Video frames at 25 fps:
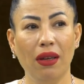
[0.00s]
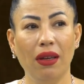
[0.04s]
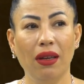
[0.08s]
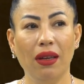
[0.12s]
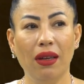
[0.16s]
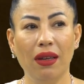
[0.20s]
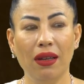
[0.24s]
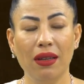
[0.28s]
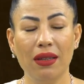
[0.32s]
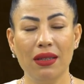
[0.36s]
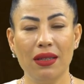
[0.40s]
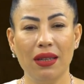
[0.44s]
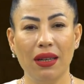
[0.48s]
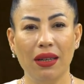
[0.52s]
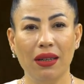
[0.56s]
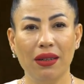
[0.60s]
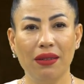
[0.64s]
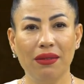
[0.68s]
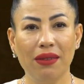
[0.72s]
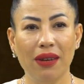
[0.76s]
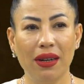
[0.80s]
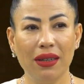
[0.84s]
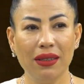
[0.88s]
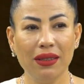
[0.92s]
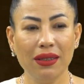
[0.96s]
e,
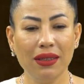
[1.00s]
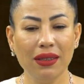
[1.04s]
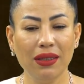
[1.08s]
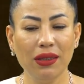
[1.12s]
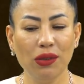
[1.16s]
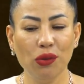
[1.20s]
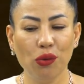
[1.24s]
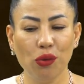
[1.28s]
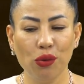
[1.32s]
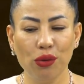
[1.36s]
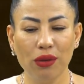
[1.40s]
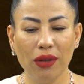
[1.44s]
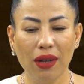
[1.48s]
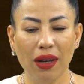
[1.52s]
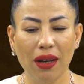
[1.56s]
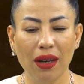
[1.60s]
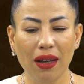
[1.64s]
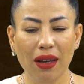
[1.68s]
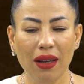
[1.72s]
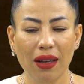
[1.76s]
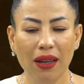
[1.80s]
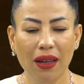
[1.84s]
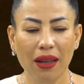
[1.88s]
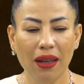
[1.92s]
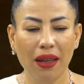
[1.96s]
seyri vardı ki o
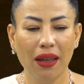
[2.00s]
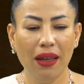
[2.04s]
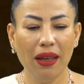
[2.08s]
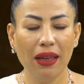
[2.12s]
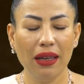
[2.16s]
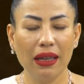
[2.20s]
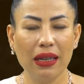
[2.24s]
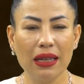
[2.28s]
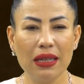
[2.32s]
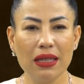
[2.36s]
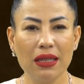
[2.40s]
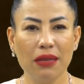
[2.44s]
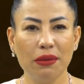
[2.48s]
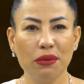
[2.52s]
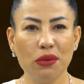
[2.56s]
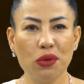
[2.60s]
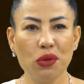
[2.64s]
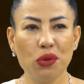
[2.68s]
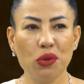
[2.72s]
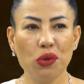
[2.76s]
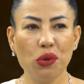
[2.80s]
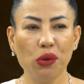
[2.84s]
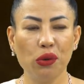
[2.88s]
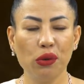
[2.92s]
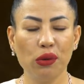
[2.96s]
da e, Kasım'ın
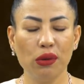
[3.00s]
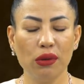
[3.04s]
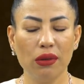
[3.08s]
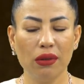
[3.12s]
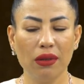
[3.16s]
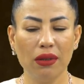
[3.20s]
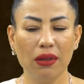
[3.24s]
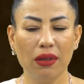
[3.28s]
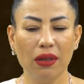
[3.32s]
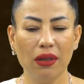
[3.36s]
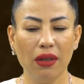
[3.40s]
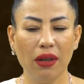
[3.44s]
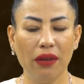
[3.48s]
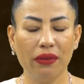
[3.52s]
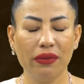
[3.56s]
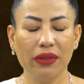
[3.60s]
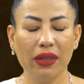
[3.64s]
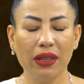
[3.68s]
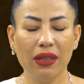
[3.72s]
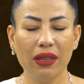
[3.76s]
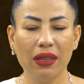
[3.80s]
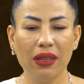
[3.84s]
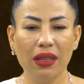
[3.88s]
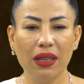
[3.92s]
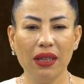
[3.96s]
son
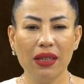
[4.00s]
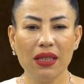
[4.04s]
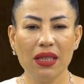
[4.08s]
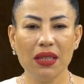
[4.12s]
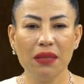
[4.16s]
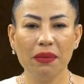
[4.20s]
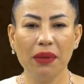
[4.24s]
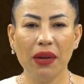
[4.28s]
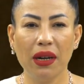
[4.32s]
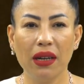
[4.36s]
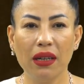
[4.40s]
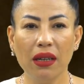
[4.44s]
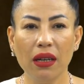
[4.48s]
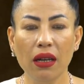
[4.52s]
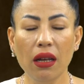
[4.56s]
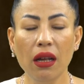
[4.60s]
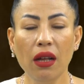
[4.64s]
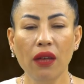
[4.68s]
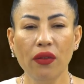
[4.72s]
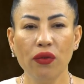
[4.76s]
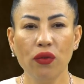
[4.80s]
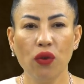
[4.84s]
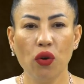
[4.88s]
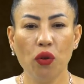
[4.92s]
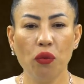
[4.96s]
haftaları itibariyle
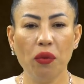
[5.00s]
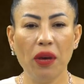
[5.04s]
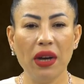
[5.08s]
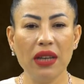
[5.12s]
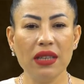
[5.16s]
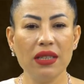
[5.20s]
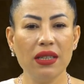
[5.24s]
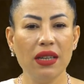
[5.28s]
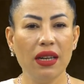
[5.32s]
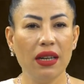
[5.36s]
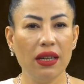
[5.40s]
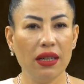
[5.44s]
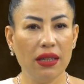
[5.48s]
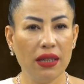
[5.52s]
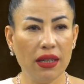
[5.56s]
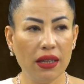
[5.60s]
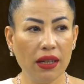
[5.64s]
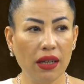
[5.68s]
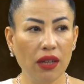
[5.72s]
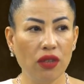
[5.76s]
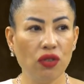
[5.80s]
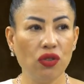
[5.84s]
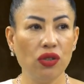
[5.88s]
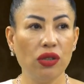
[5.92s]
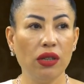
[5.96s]
normal seyrine
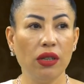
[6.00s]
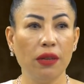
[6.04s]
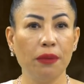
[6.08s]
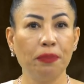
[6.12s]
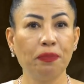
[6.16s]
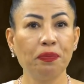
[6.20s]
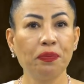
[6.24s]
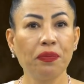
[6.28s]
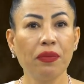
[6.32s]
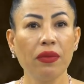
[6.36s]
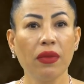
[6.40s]
geçti